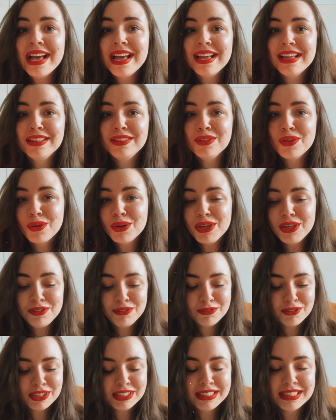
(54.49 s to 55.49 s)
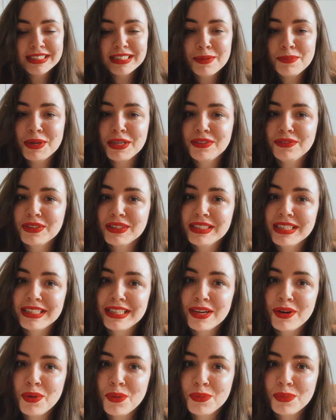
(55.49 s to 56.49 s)
e, no i właśnie zabrać Was na
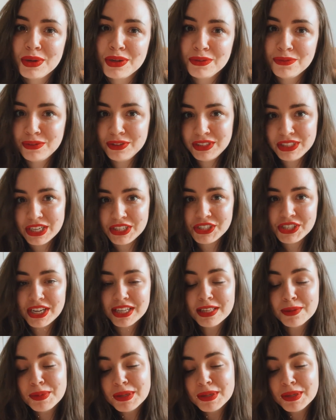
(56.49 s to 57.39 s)
taką e, wycieczkę.